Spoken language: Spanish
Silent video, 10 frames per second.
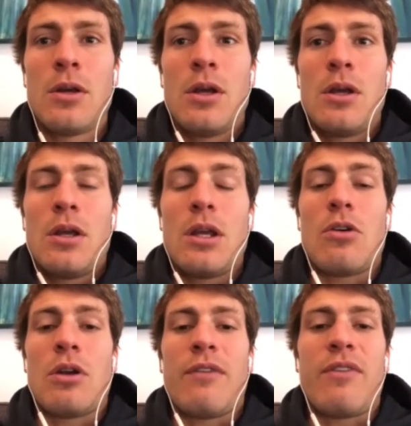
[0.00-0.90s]
Y con
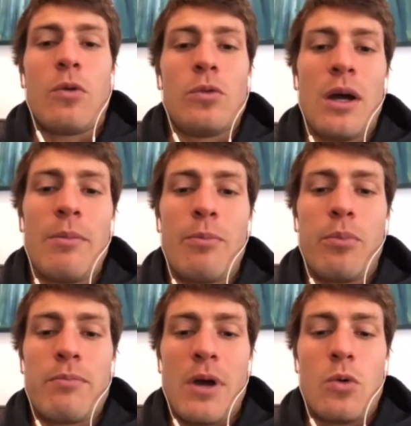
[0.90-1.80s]
la facultad
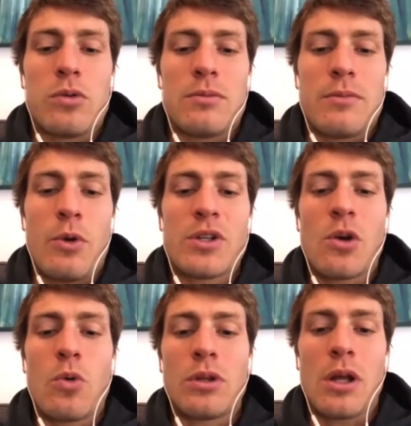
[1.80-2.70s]
me, hubiese
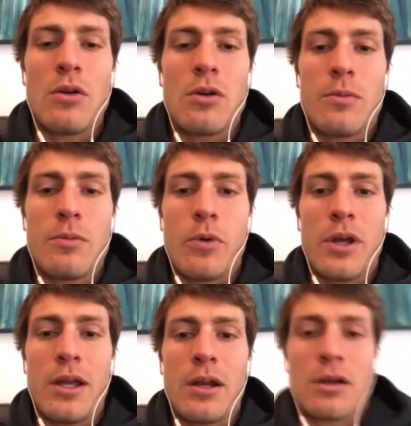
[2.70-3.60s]
gustado
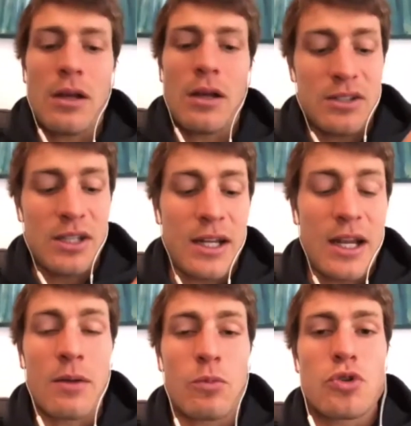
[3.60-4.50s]
poder
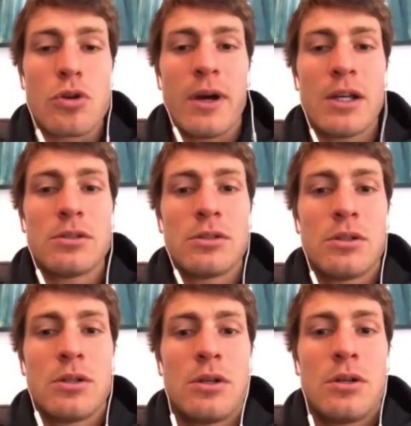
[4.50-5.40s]
acelerar mucho más,
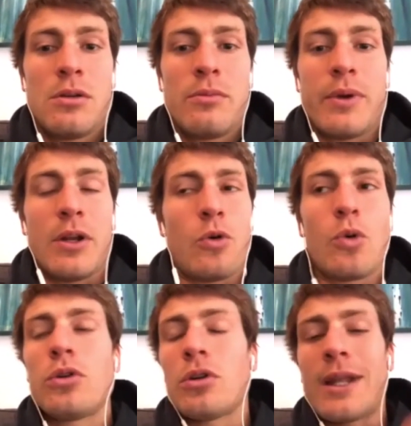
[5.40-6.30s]
pero
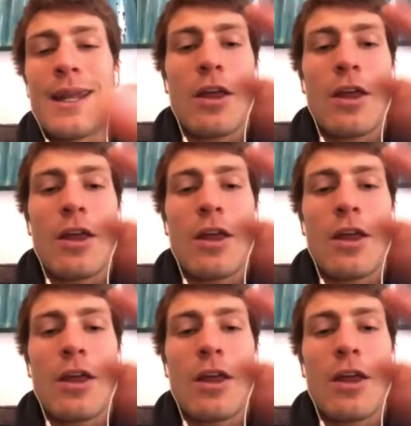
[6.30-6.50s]
justo tenía dos